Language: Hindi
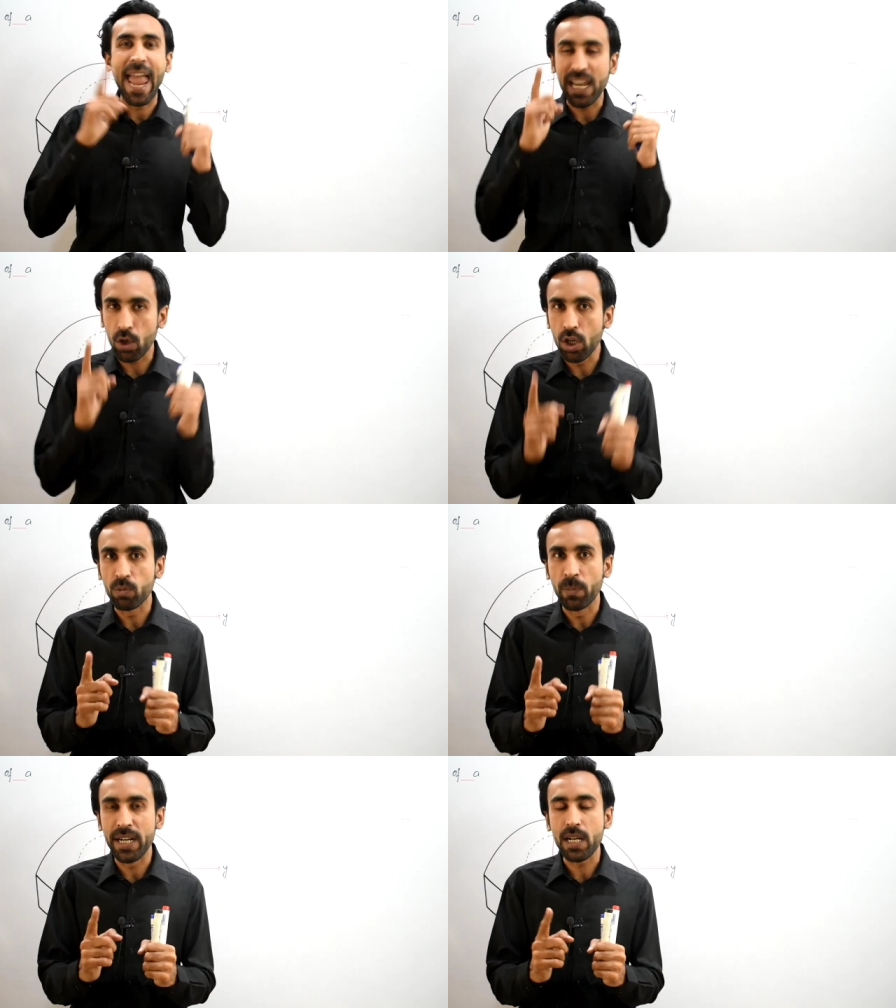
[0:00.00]
एंगुलर
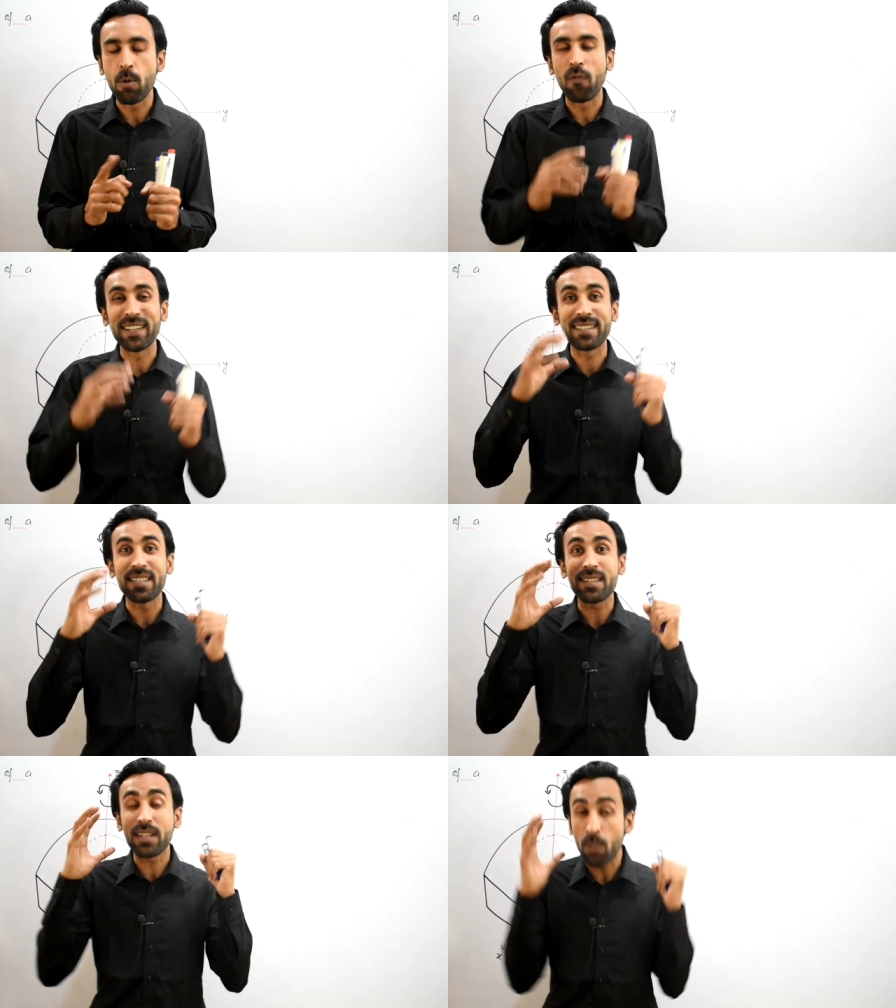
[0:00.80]
मोमेंटम ऑफ अ
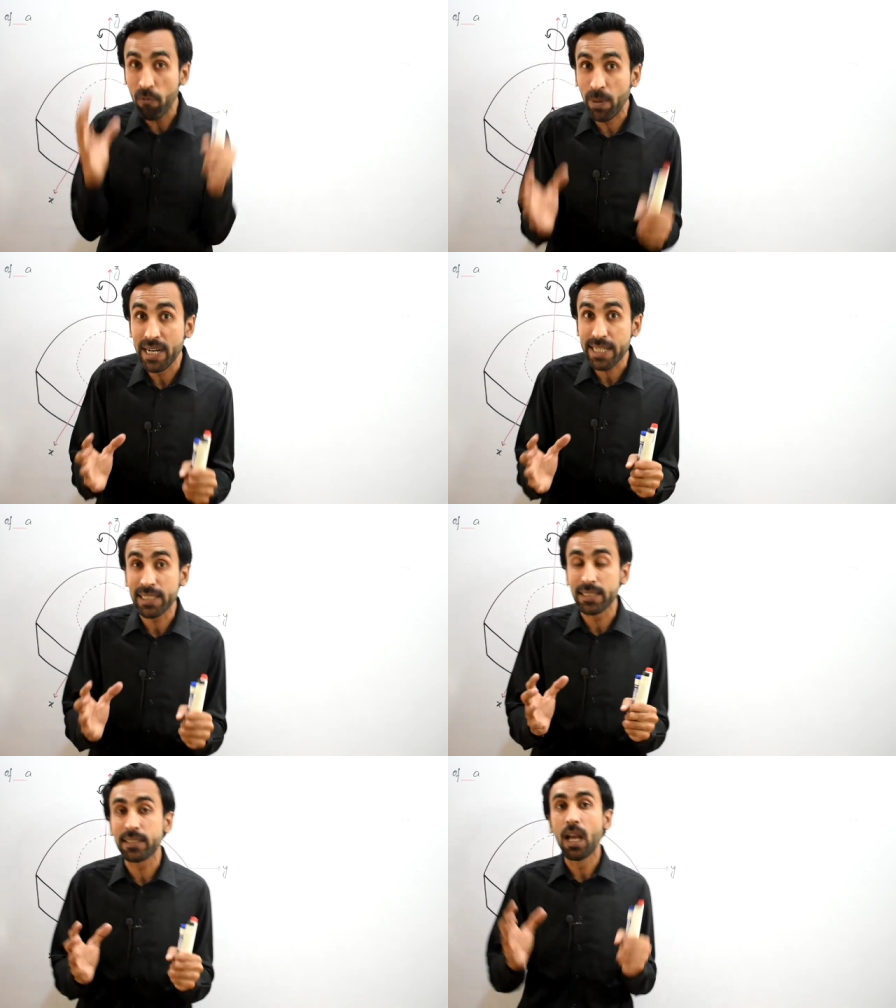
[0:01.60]
सिस्टम ऑफ
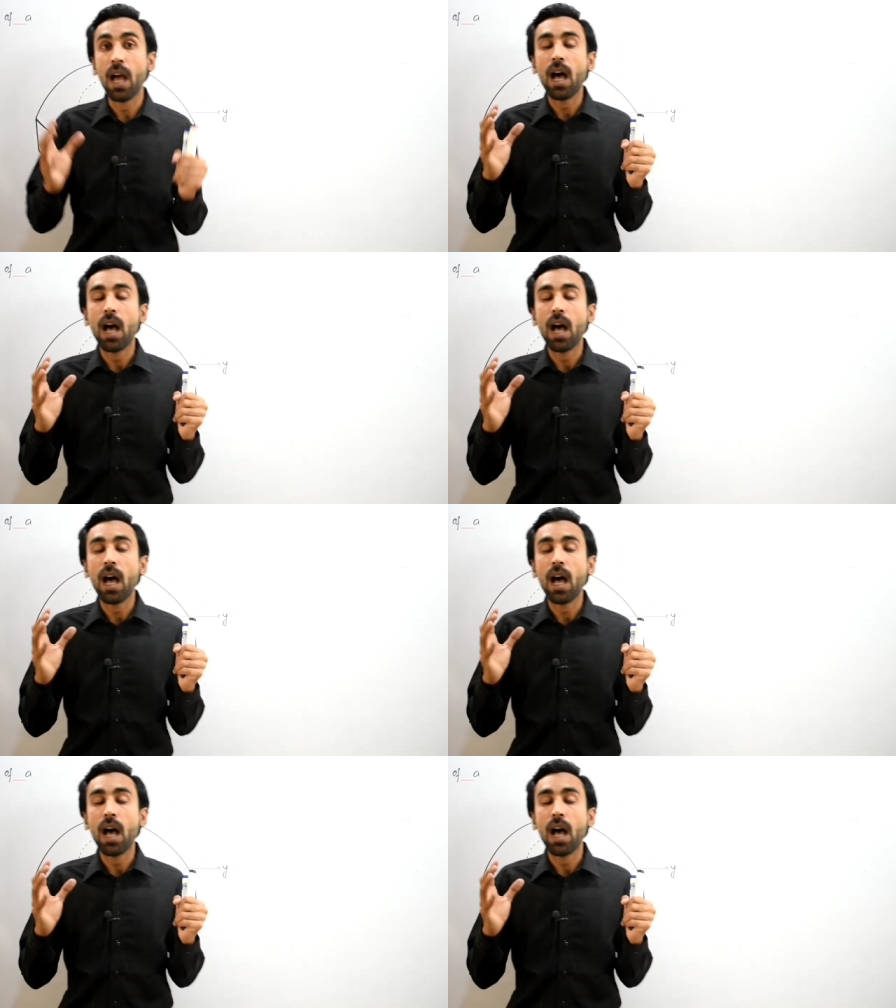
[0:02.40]
पार्टिकल्स